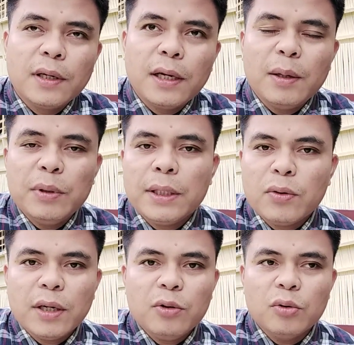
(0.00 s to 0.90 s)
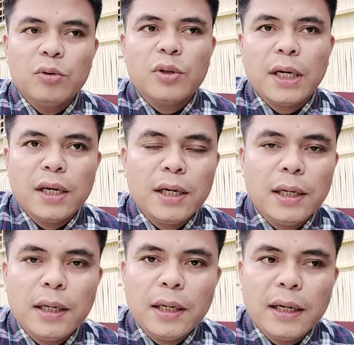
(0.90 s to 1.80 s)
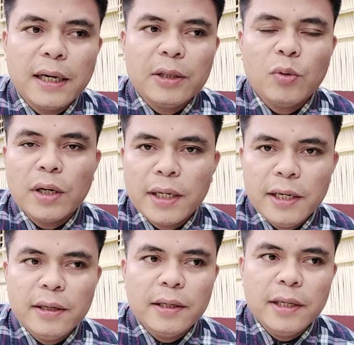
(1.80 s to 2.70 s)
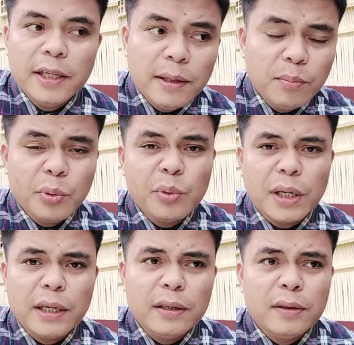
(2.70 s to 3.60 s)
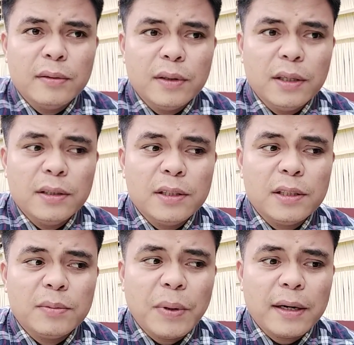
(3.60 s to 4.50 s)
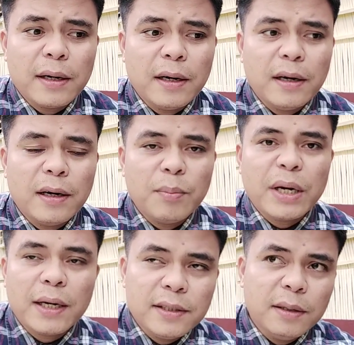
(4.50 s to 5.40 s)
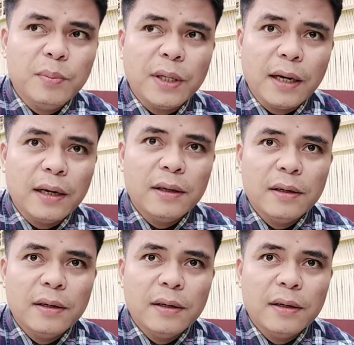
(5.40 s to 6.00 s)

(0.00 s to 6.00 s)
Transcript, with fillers: kana bitaw nagtuota nga ang ato ang linimbungan is para makasibta